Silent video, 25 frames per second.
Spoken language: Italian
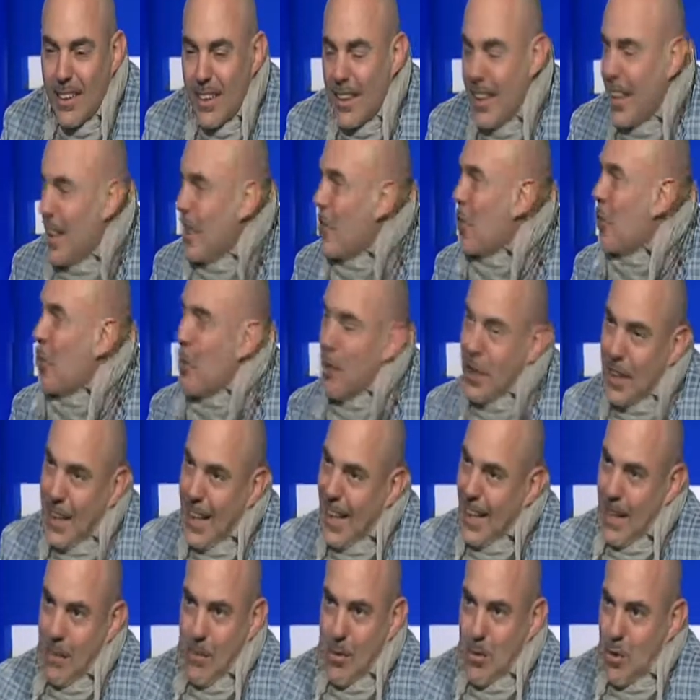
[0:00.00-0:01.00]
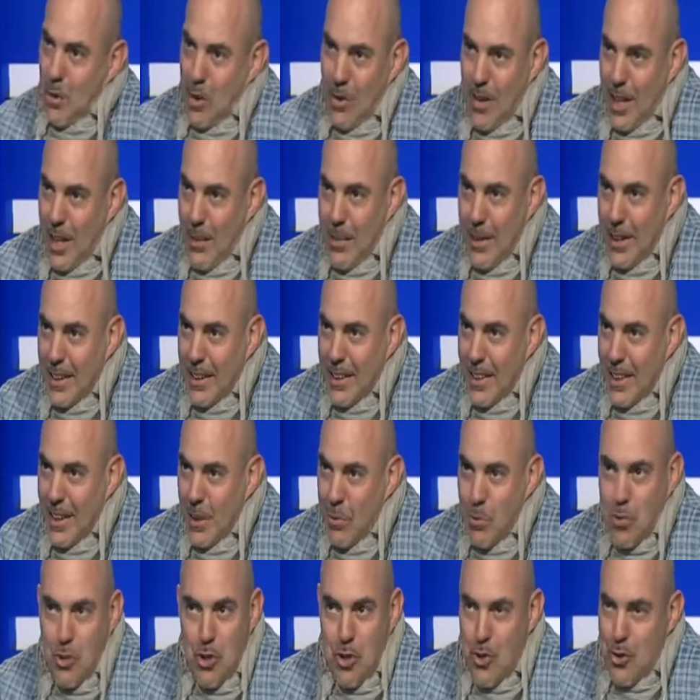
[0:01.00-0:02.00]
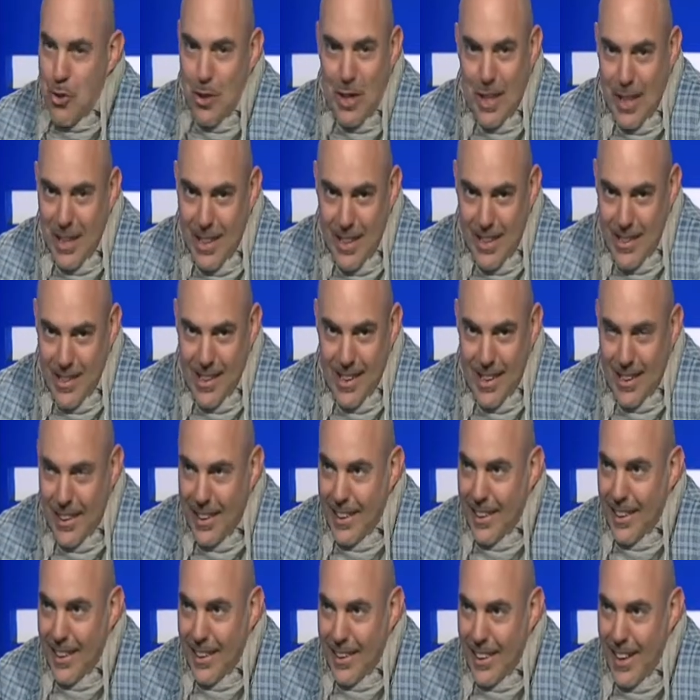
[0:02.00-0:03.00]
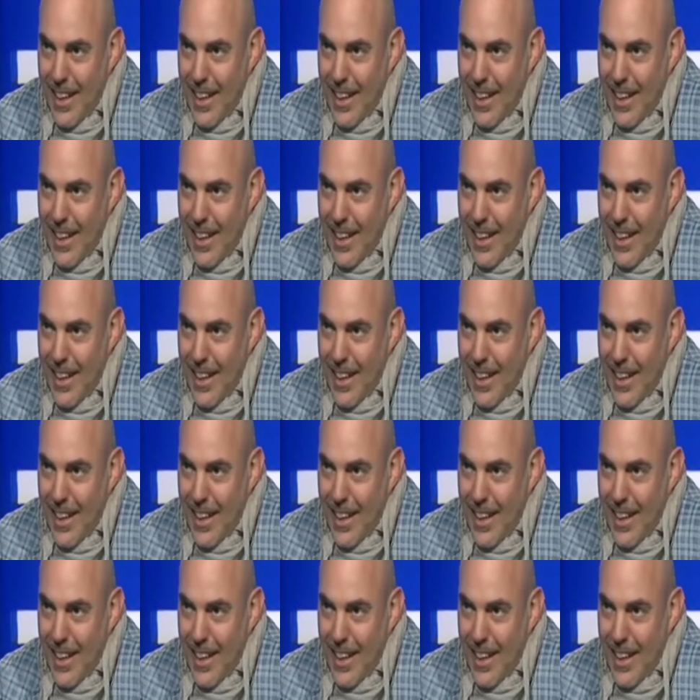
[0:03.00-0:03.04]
Eh, io con Chiara mi sono veramente ucciso dalle risate.